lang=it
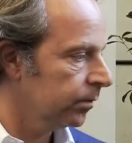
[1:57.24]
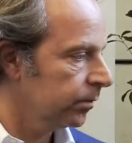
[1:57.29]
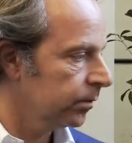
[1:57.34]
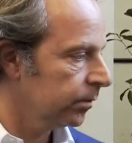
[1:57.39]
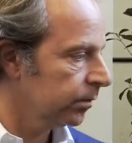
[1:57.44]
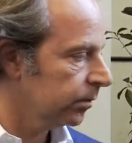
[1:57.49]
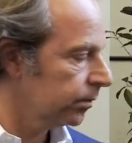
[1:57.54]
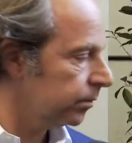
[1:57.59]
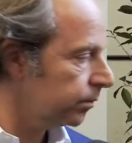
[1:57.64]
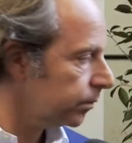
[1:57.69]

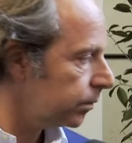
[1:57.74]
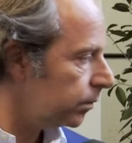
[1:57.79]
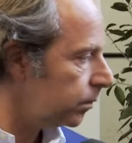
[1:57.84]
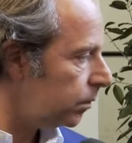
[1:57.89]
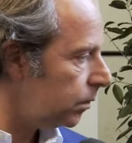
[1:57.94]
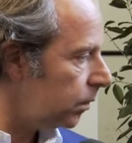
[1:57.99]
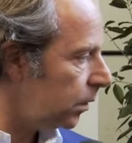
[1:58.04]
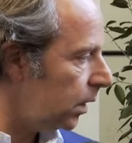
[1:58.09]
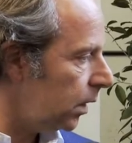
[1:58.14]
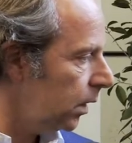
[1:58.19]
non c'è,
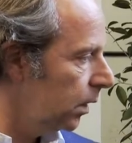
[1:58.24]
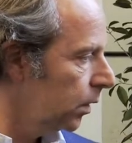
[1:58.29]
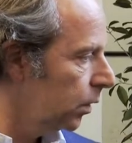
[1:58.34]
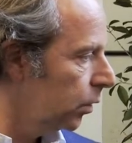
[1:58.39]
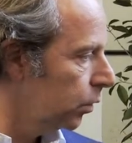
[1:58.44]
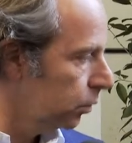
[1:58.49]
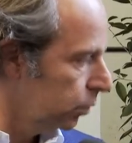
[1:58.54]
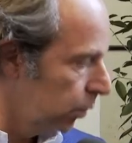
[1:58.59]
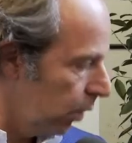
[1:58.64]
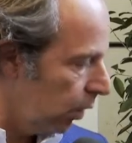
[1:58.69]
cioè, è
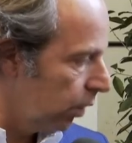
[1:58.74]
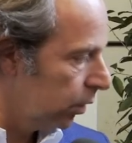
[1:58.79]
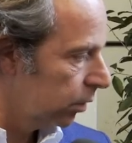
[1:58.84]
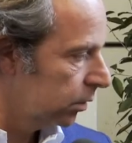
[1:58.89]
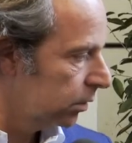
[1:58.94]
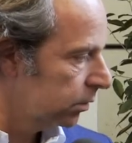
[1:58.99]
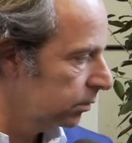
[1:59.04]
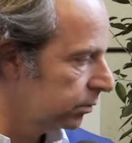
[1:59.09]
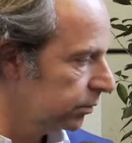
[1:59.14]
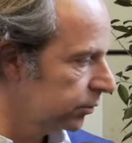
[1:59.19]
stato
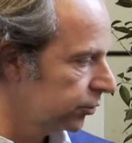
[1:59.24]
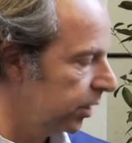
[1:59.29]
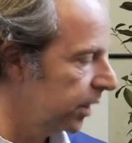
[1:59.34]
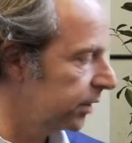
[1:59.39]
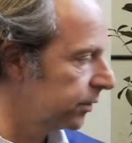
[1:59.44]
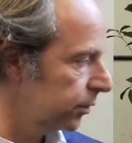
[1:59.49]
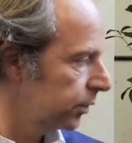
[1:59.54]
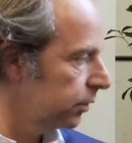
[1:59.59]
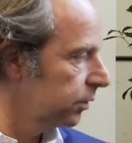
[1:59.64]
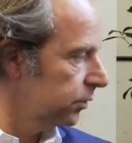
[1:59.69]
riconfermato ah, come
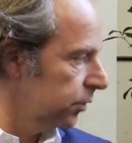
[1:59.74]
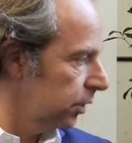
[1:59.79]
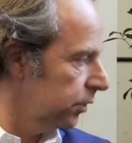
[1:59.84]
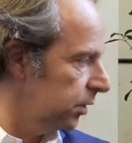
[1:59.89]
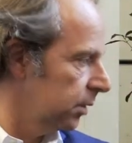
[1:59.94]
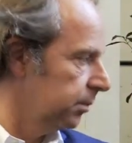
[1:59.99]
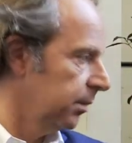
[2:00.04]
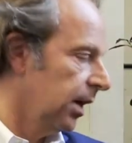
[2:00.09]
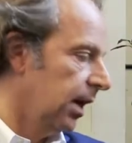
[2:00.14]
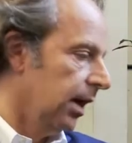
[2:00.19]
certo. si sapeva.
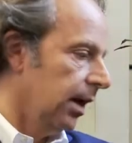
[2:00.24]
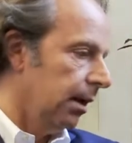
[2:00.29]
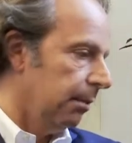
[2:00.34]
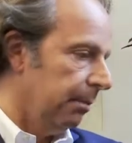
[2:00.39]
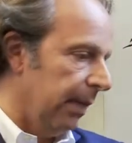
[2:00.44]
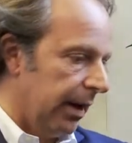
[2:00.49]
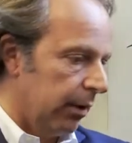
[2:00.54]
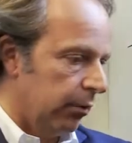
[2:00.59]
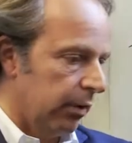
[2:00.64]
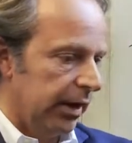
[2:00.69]
Sì,
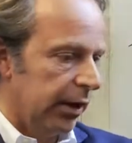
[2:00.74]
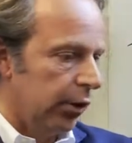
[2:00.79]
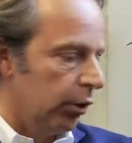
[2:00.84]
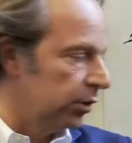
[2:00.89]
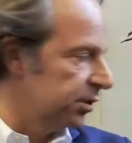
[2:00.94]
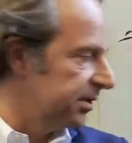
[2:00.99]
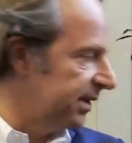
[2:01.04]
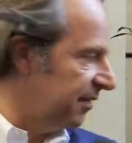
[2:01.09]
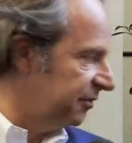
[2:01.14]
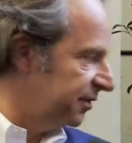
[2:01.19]
sì. Ecco, eh, Guerino è
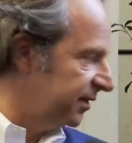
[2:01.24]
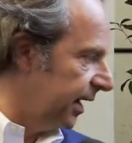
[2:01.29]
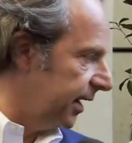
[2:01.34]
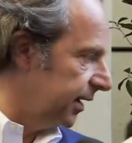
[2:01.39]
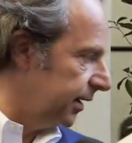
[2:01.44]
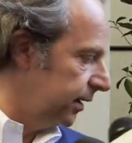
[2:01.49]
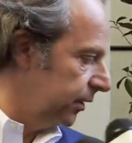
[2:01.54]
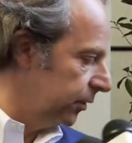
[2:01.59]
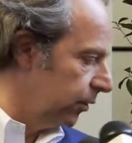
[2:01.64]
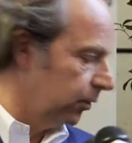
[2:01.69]
lo staff
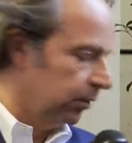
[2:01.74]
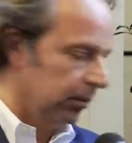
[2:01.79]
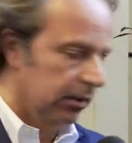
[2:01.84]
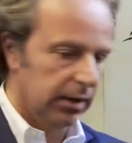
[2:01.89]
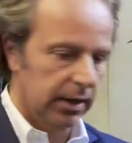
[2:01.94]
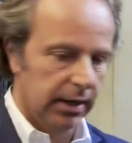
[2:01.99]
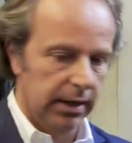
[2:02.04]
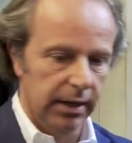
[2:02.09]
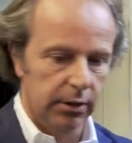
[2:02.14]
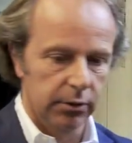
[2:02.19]
tecnico,
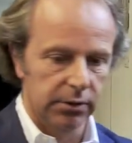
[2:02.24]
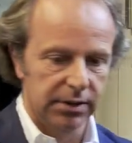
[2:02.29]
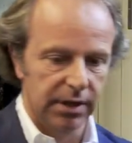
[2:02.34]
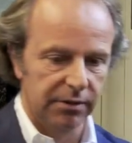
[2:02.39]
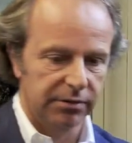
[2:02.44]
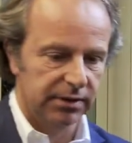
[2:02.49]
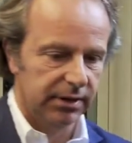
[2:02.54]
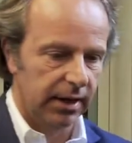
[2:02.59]
eh. è lo staff